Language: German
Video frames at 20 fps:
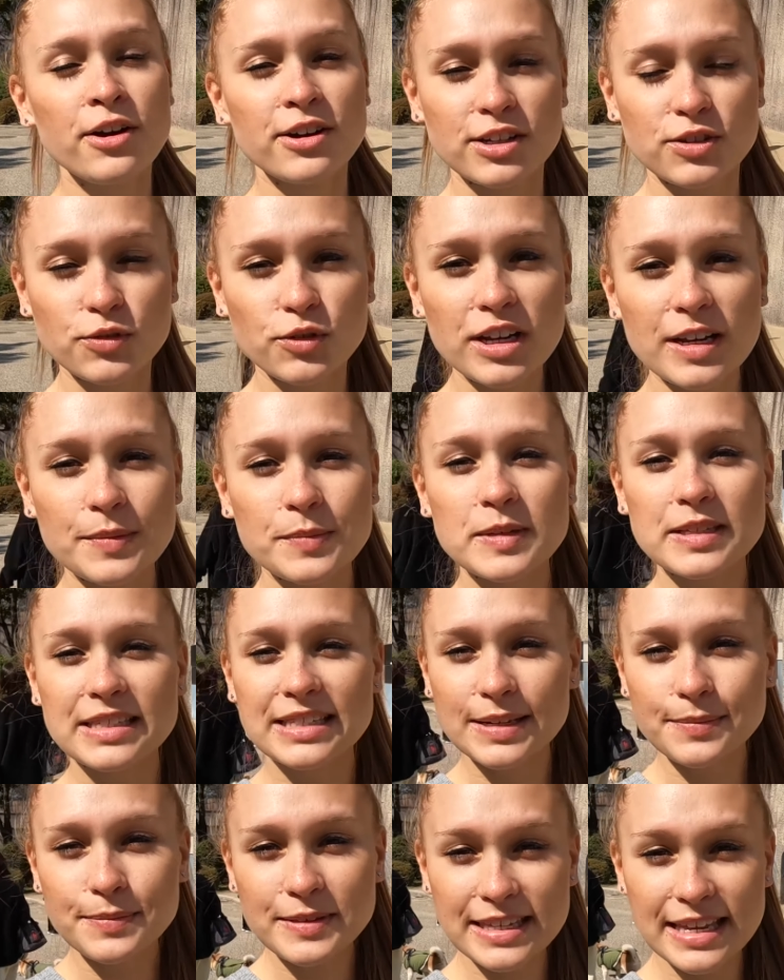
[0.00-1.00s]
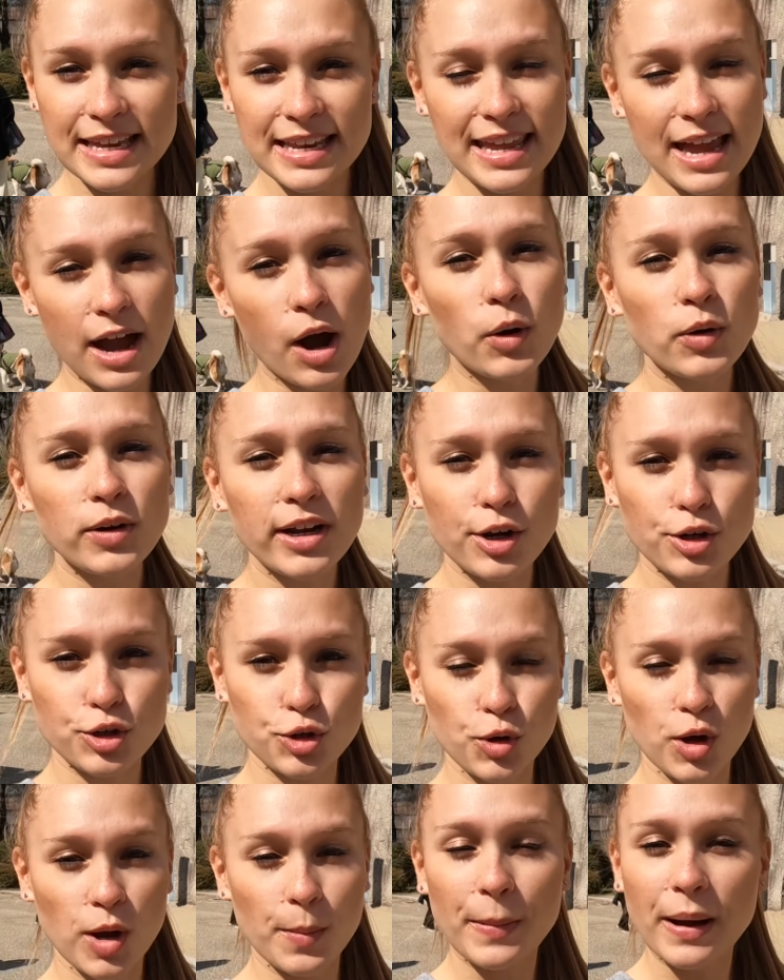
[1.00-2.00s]
Das wurde im 17. Jahrhundert
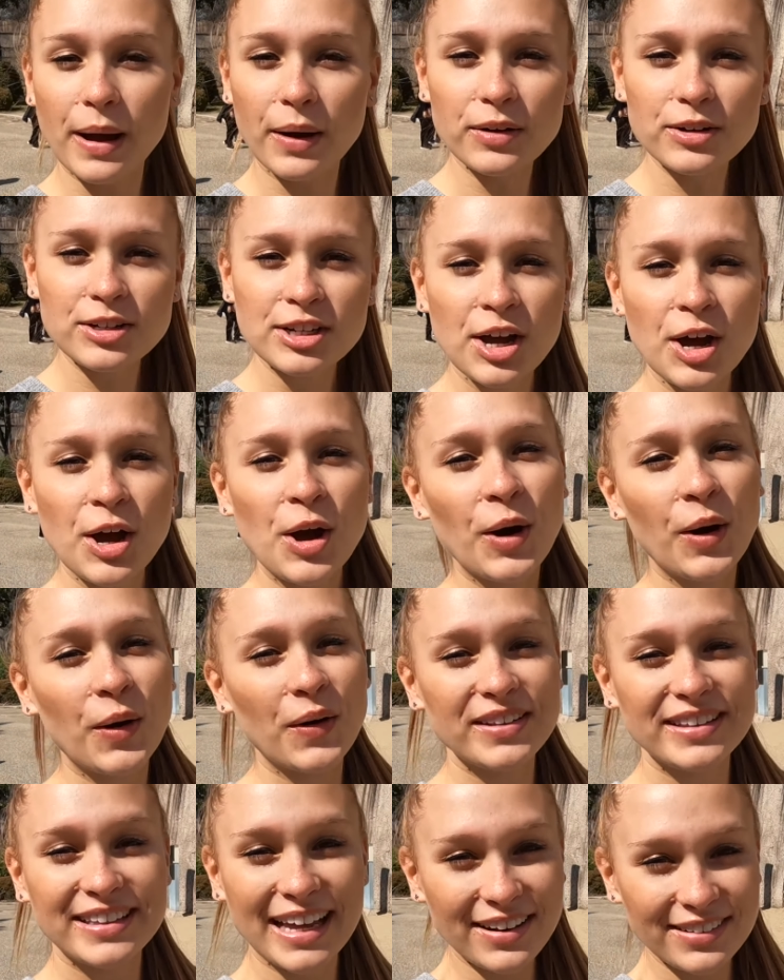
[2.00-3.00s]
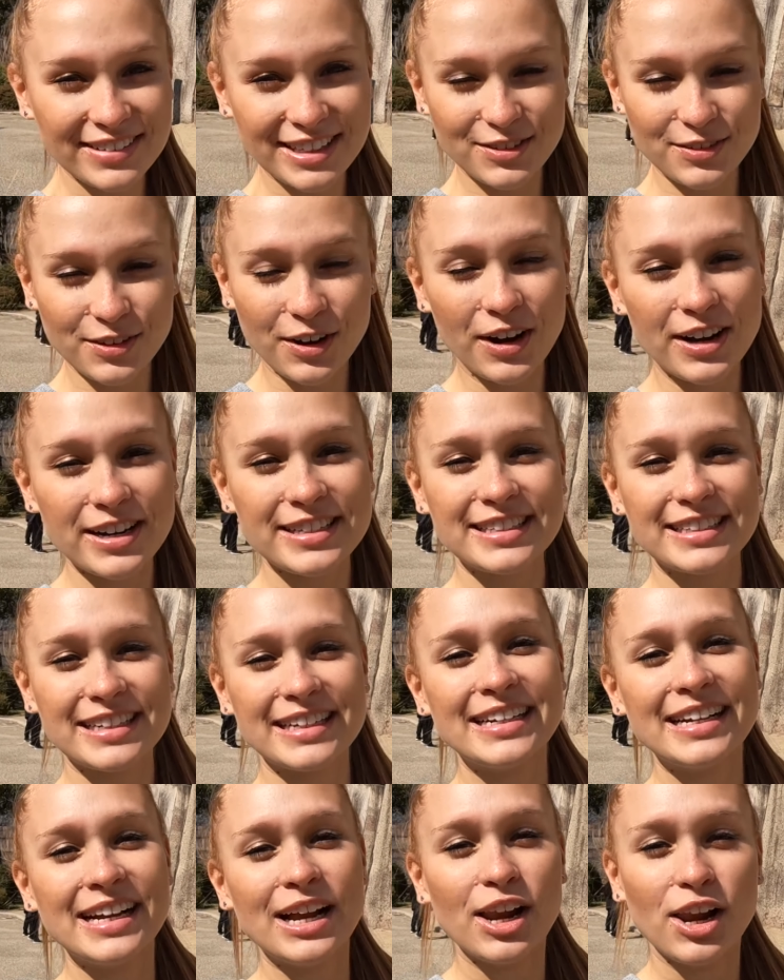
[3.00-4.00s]
schon gebaut und dadurch, dass wir heute
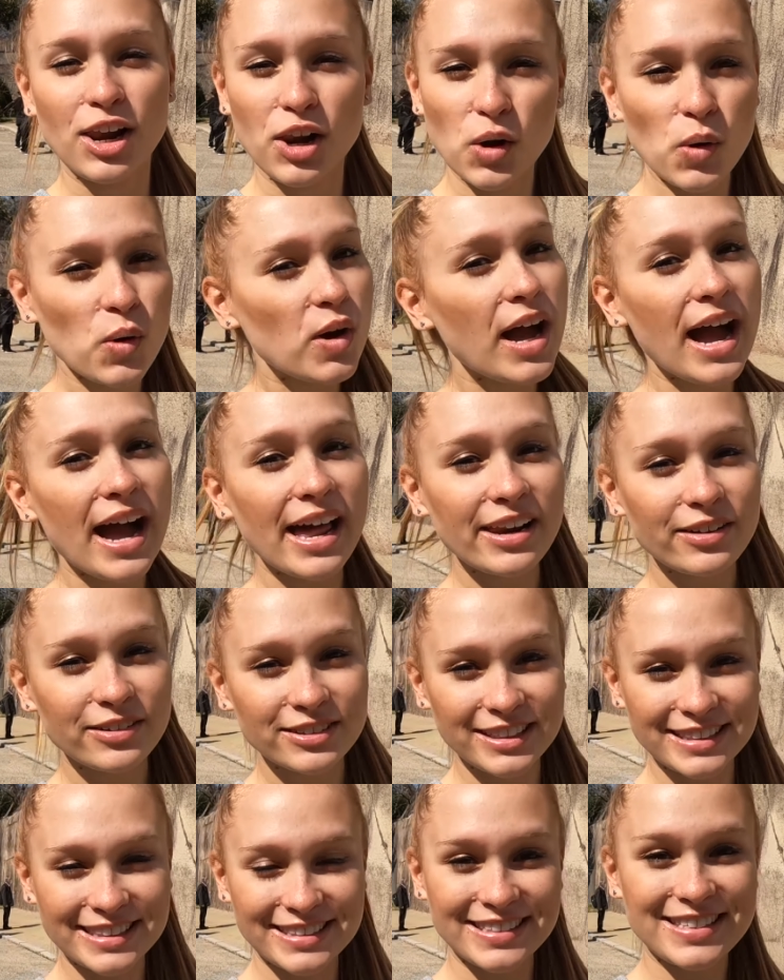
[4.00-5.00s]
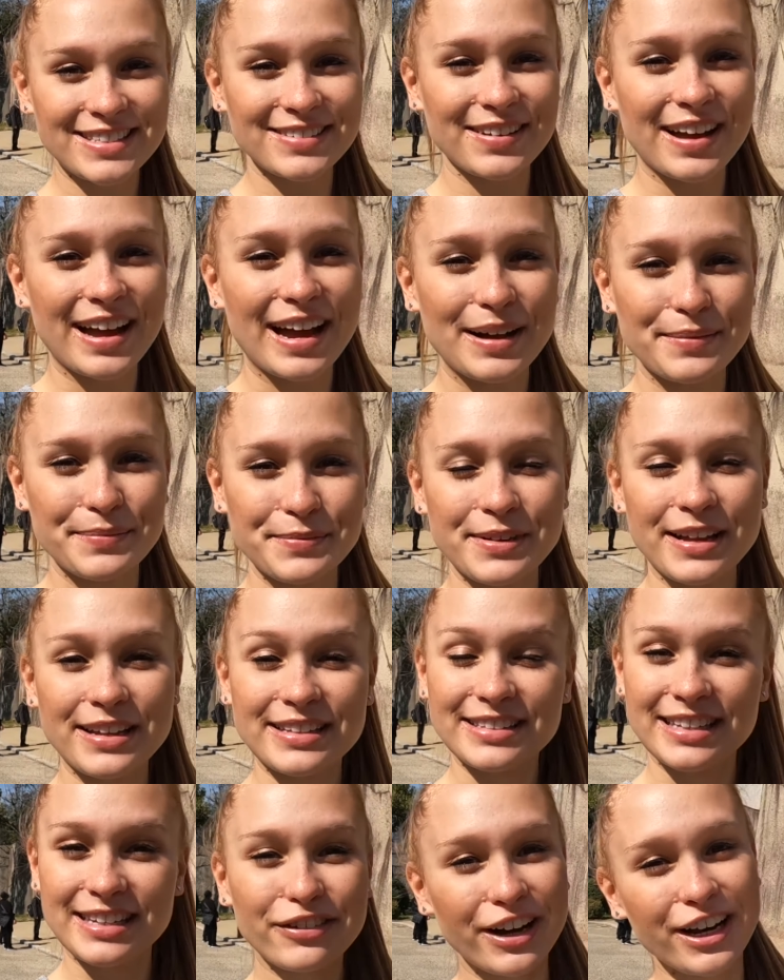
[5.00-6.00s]
lokale Unterstützung haben,
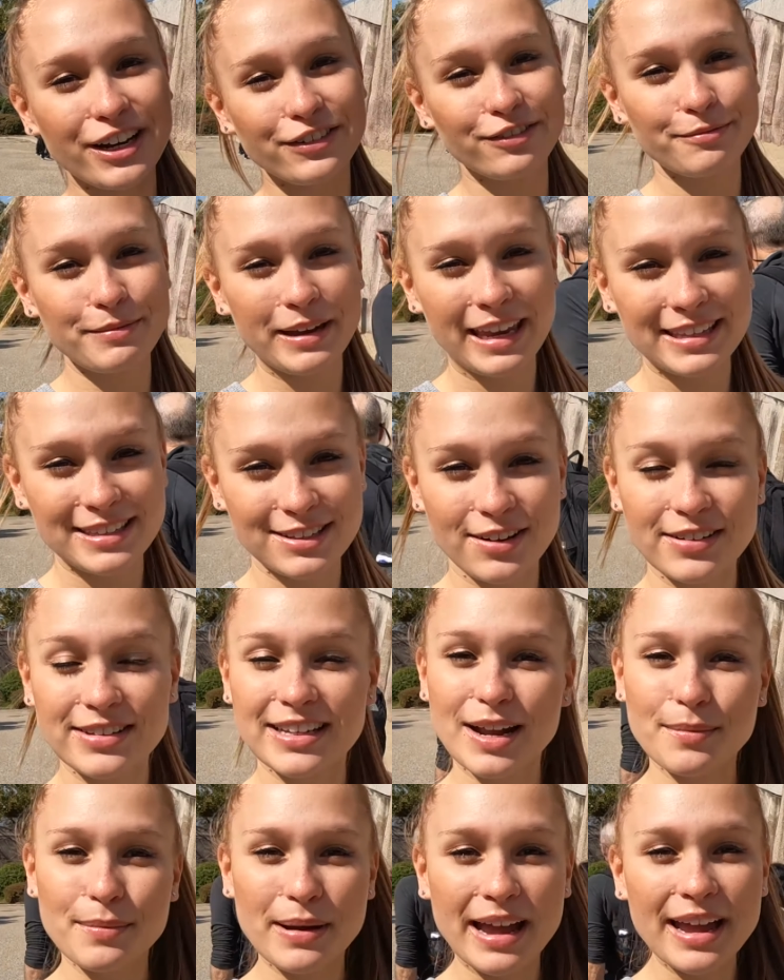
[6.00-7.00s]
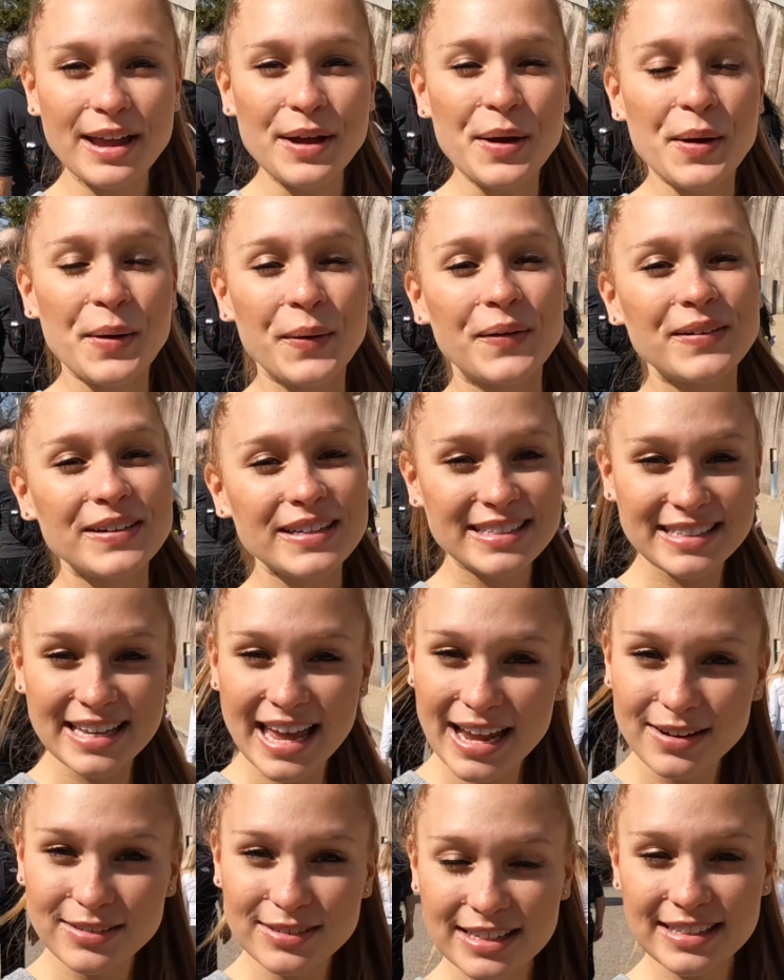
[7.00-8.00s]
Freunde von Miki sind heute dabei und die
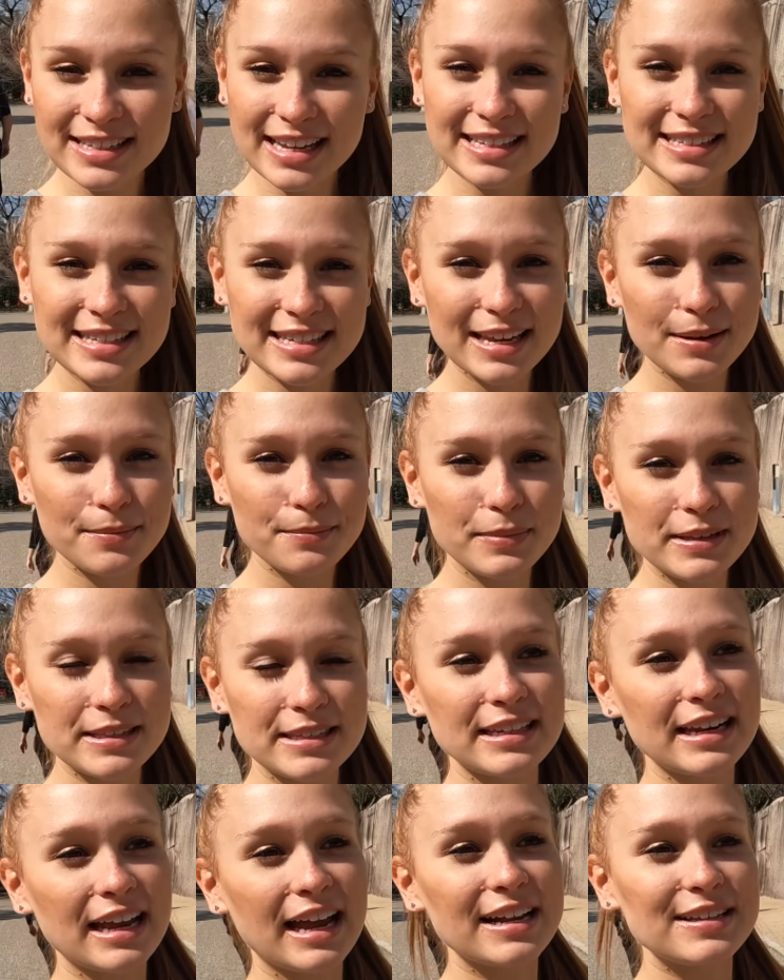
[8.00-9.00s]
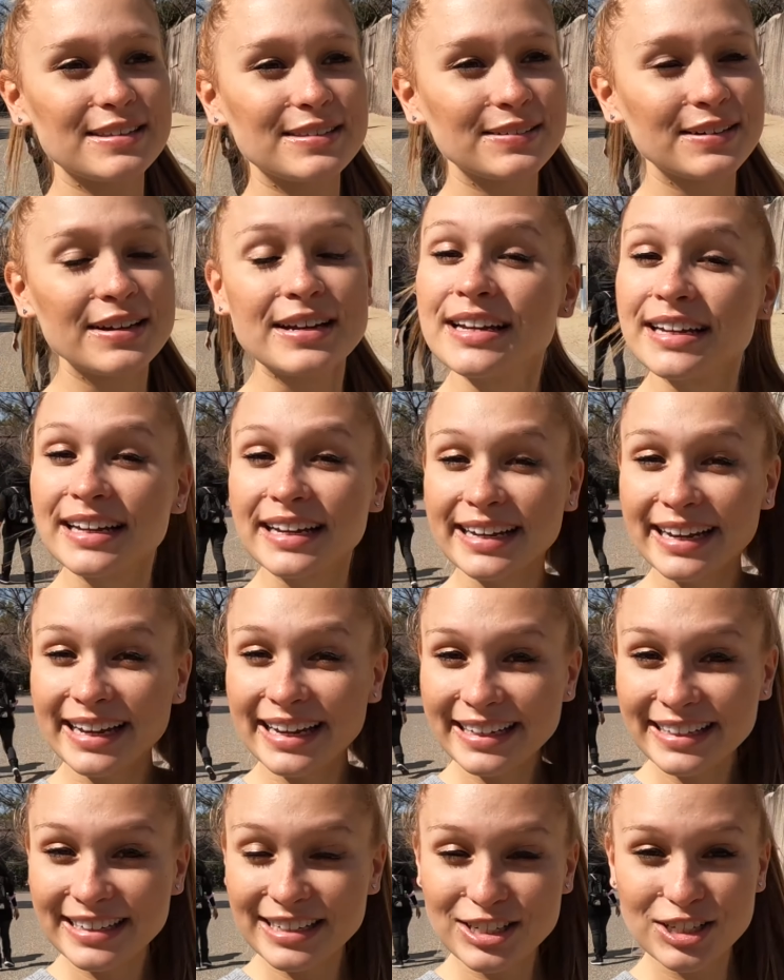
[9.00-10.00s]
zeigen uns das Ganze hier ein bisschen, also
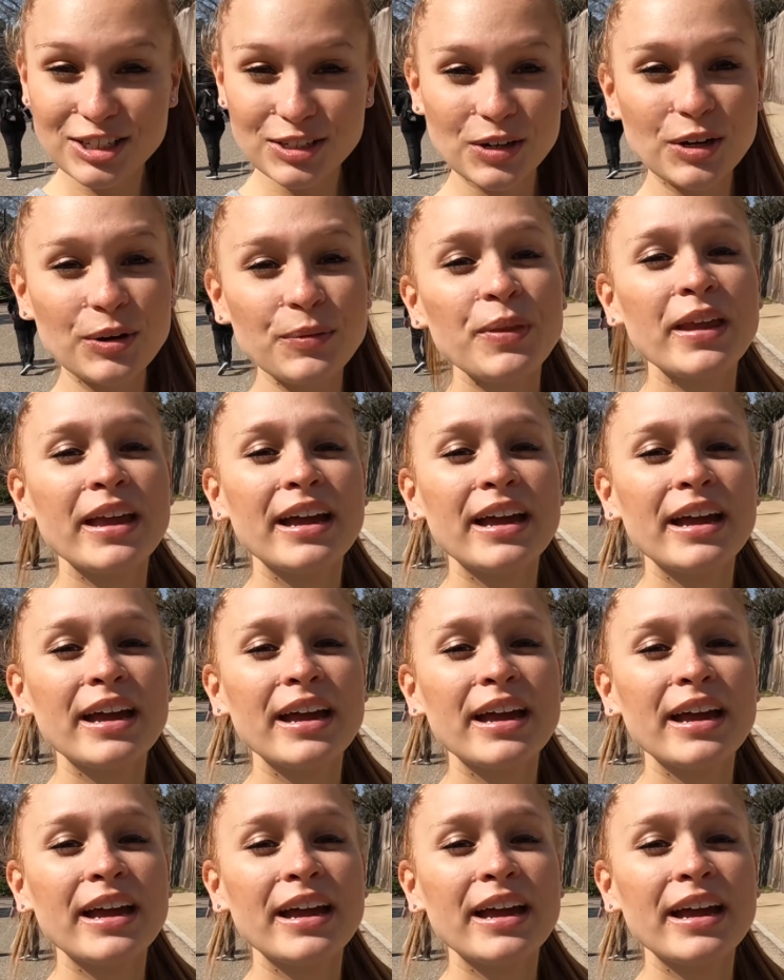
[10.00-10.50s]
richtig schön.